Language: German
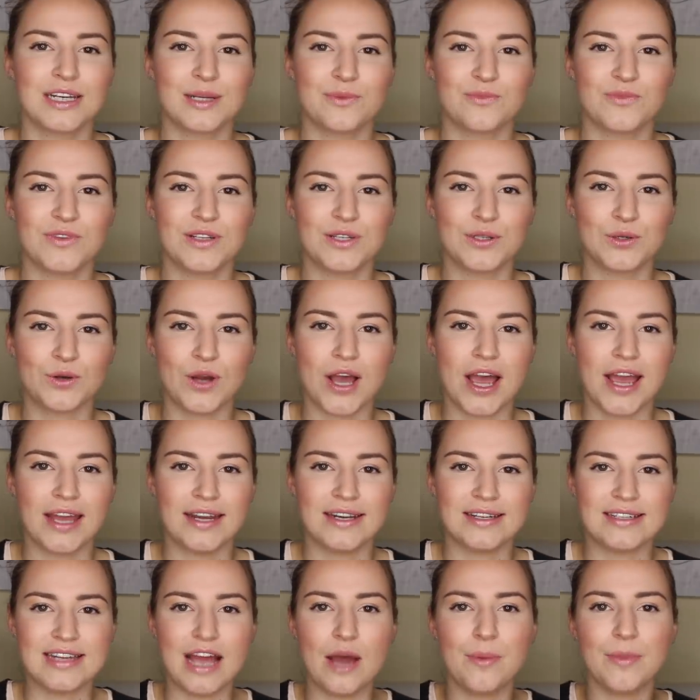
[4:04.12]
ihr dem Video
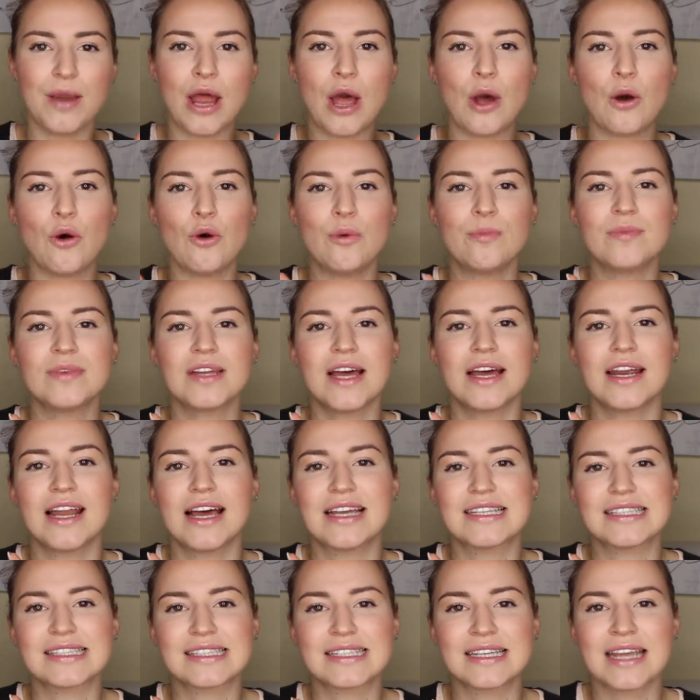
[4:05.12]
einen Daumen nach oben da
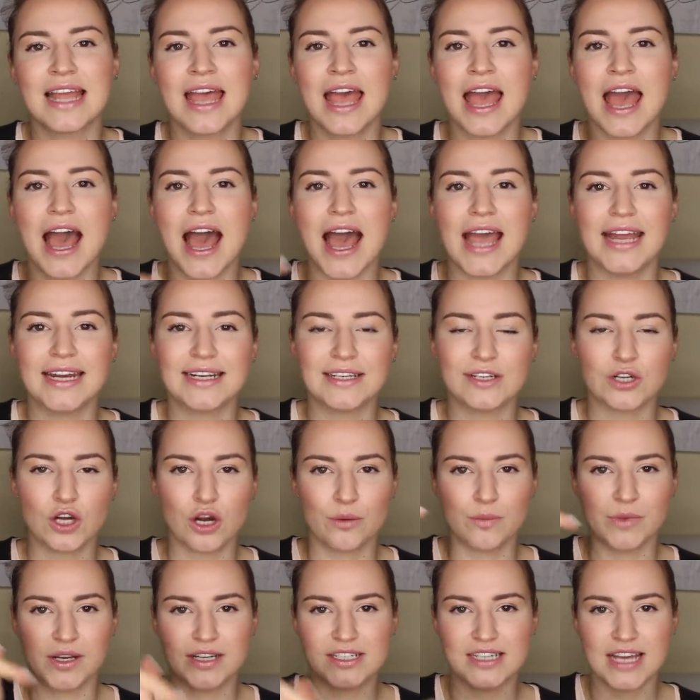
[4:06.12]
lassen, einen
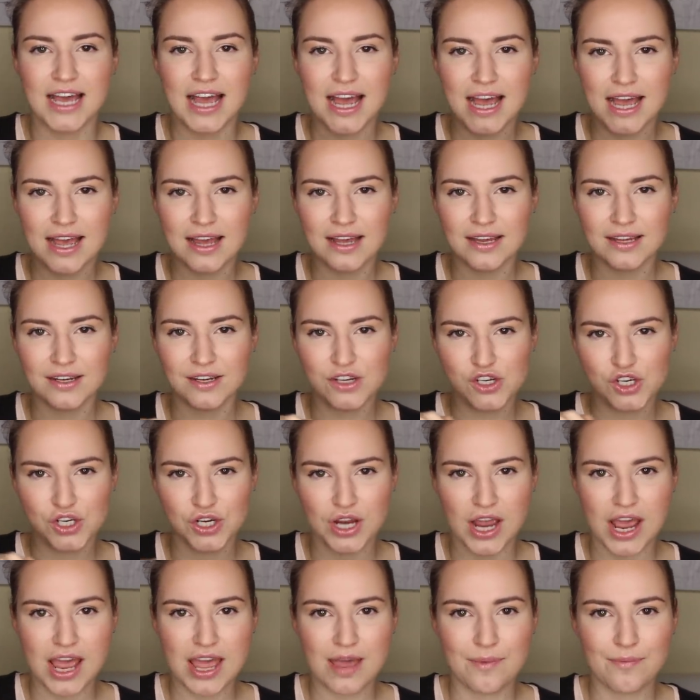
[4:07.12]
Kommentar
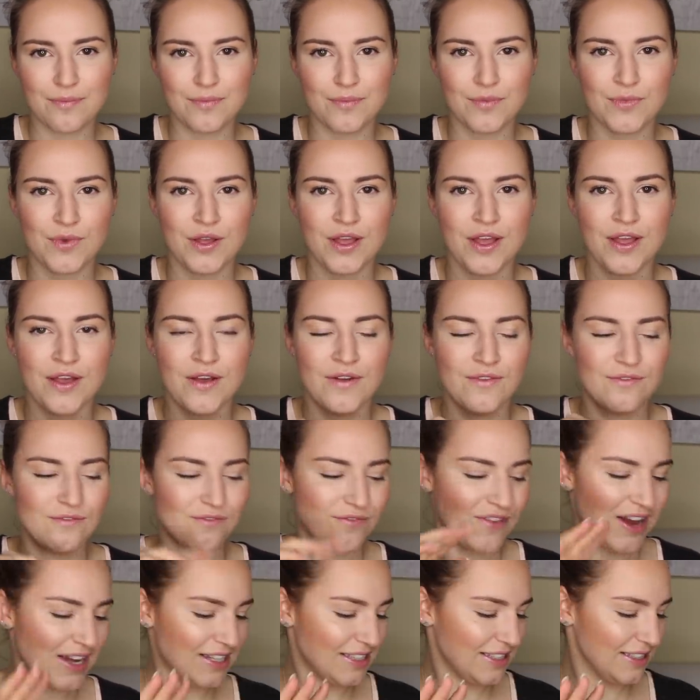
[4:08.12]
schreiben,
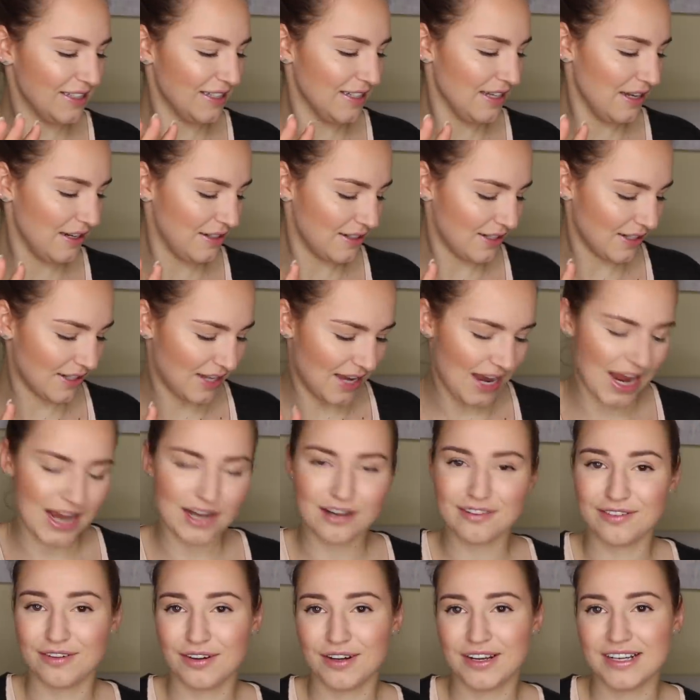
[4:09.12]
was ihr denn
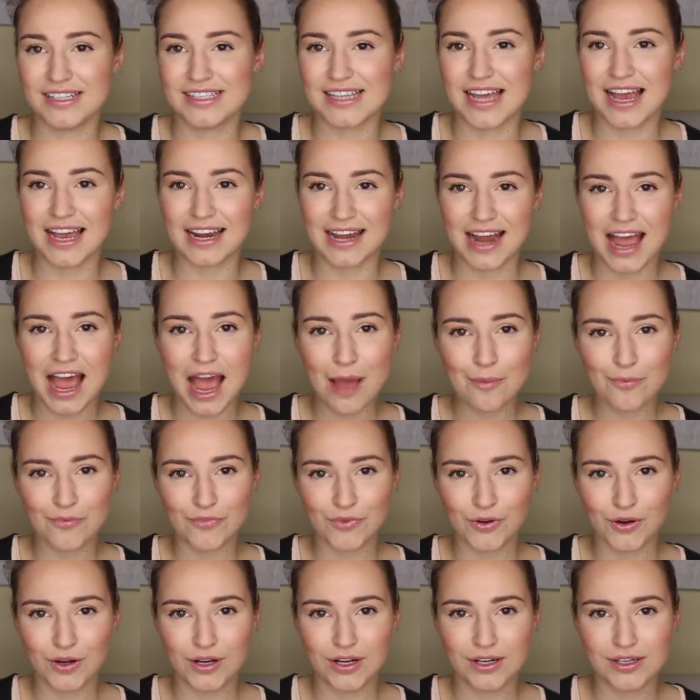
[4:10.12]
gerne von den Sachen
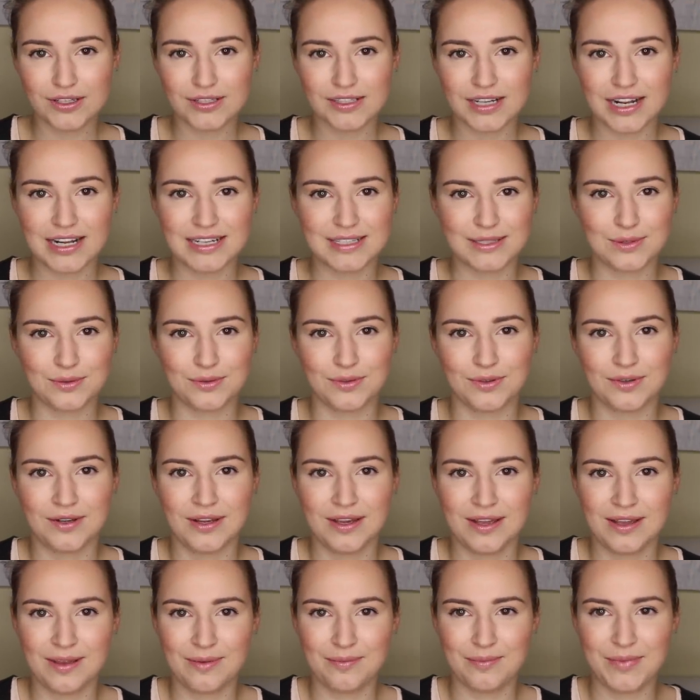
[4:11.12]
haben wollt. Also
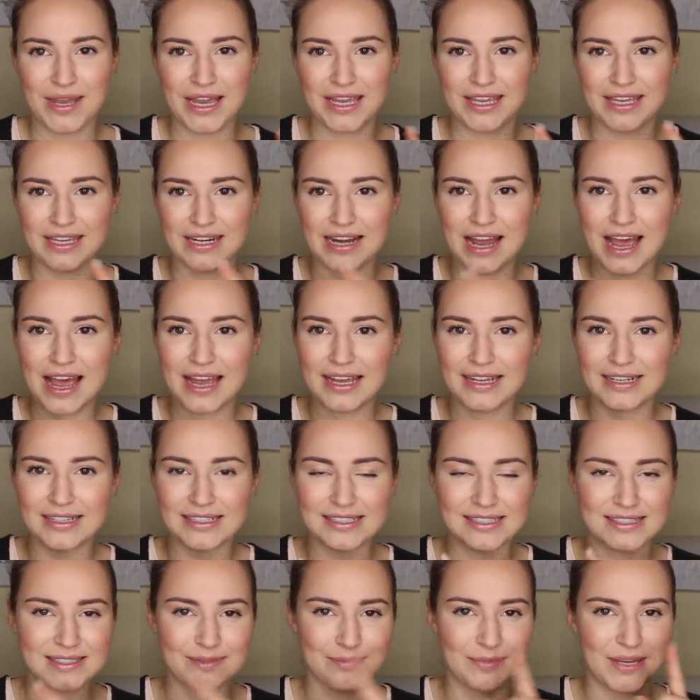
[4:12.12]
Päckchen
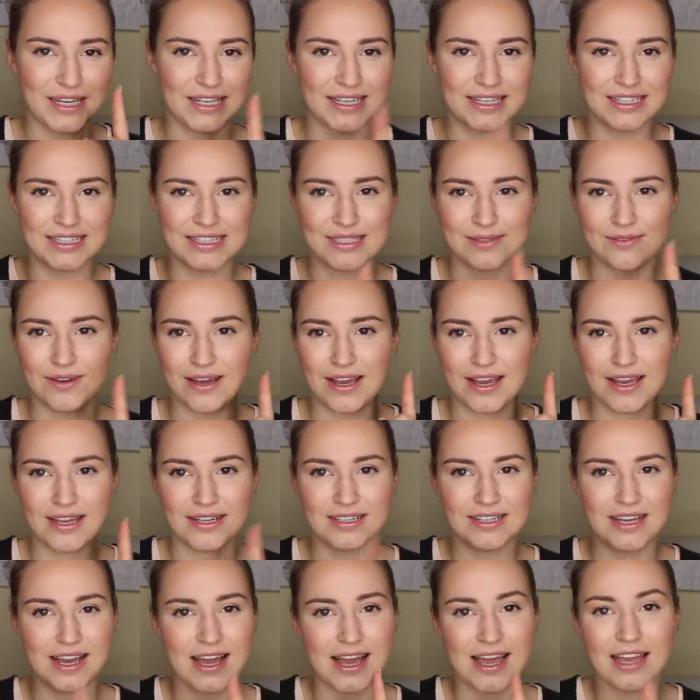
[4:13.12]
1, Päckchen
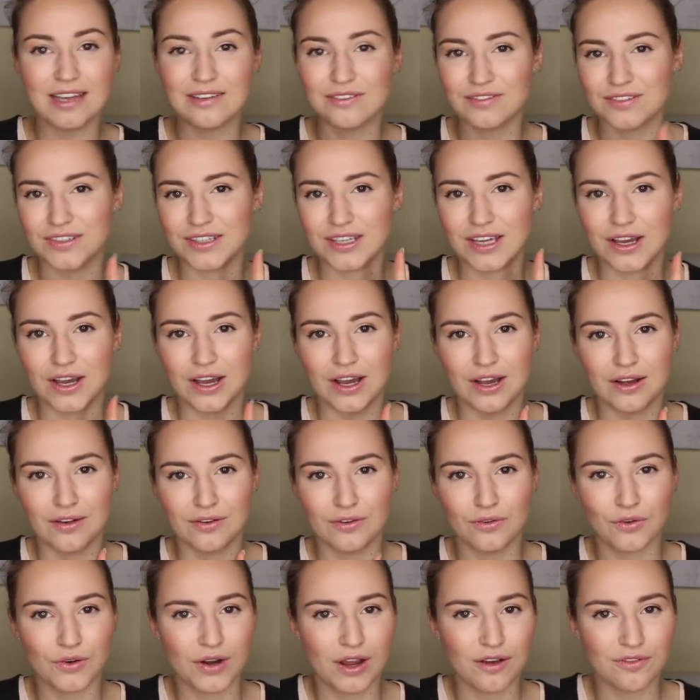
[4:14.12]
2, 3, 4
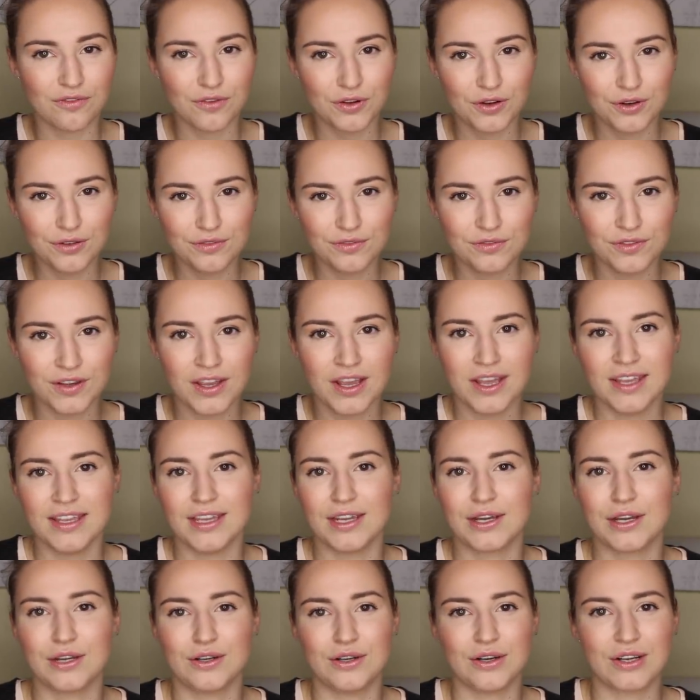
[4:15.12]
oder 5.
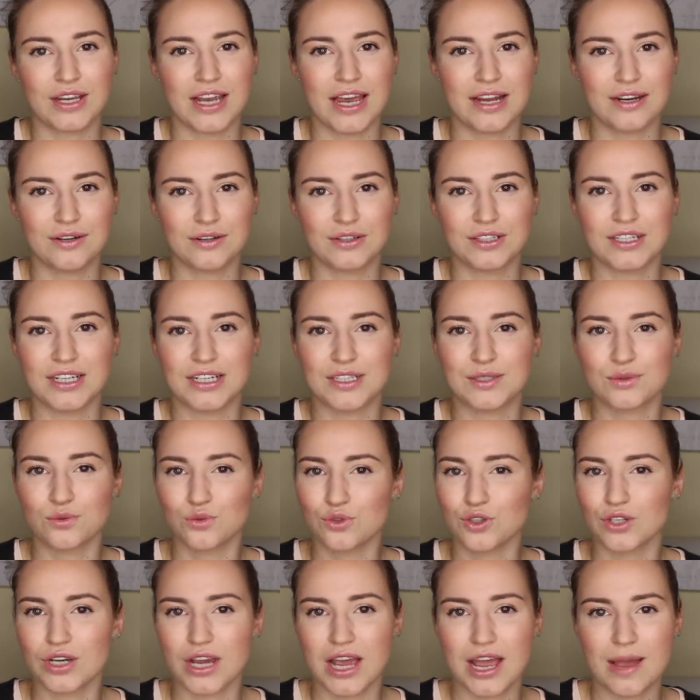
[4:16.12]
Ihr könnt auch gerne noch
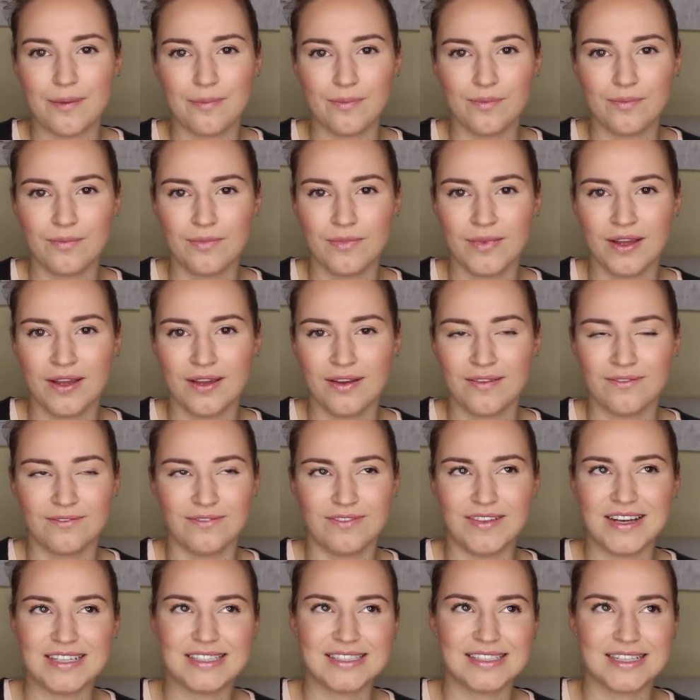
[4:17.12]
dazu schreiben,
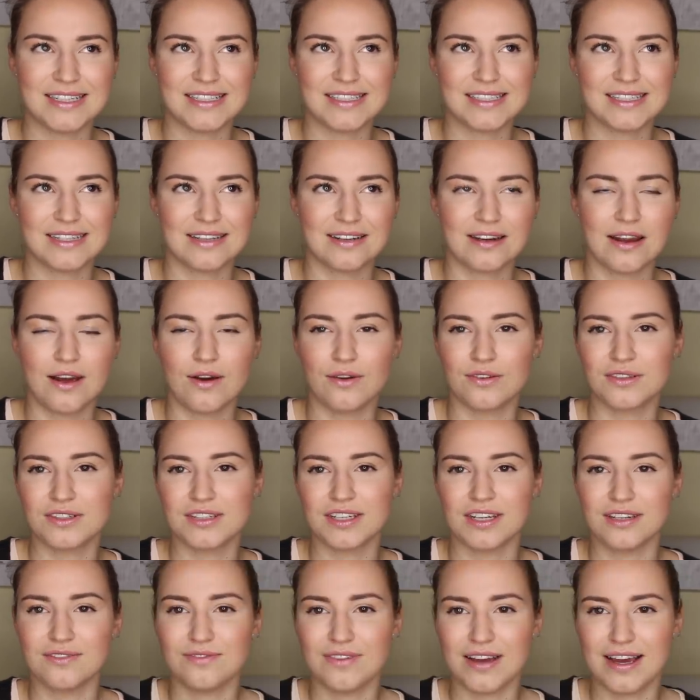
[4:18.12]
was jetzt genau
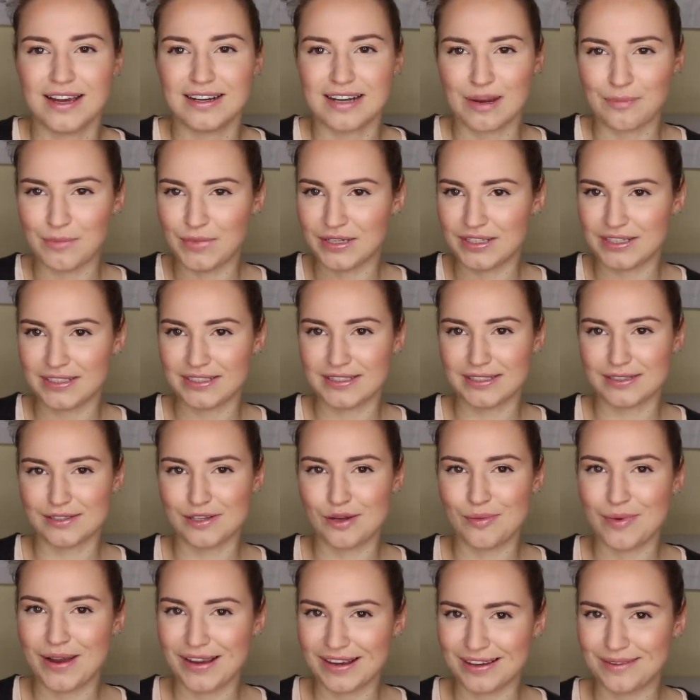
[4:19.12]
drin war, damit ich das
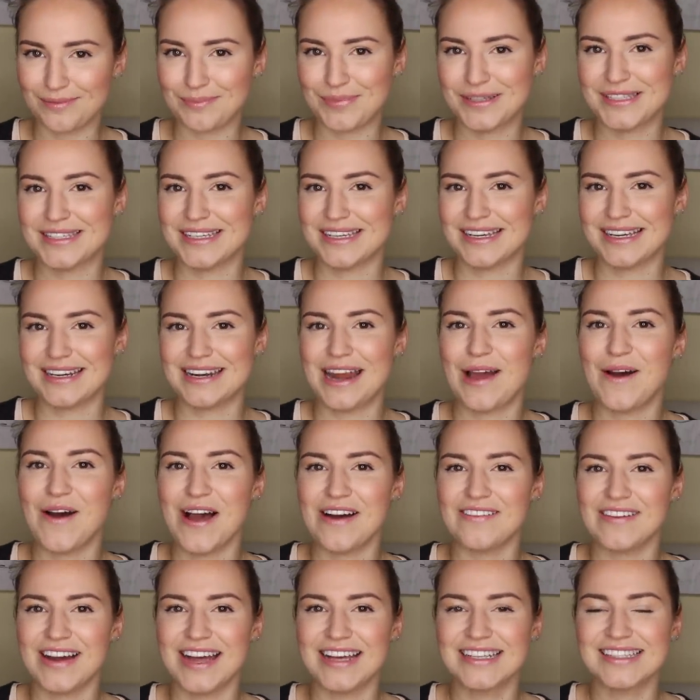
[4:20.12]
nochmal ein bisschen
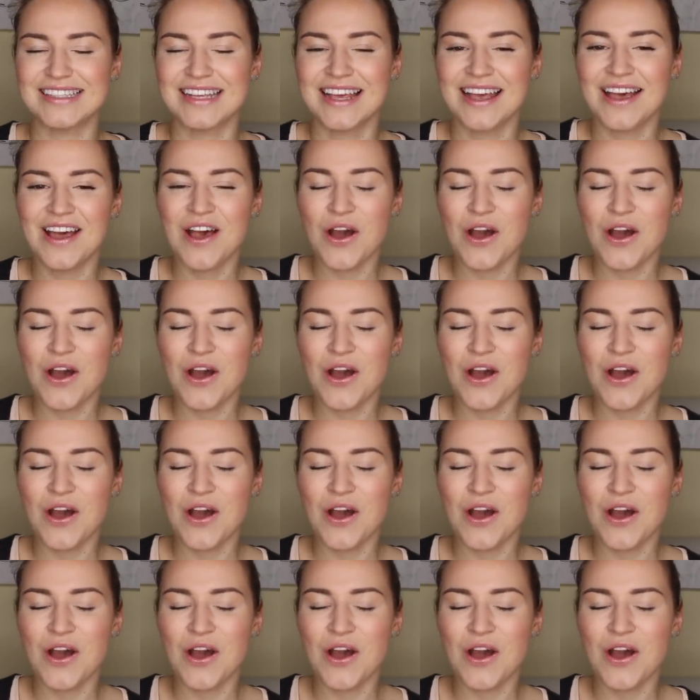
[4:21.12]
genauer weiß.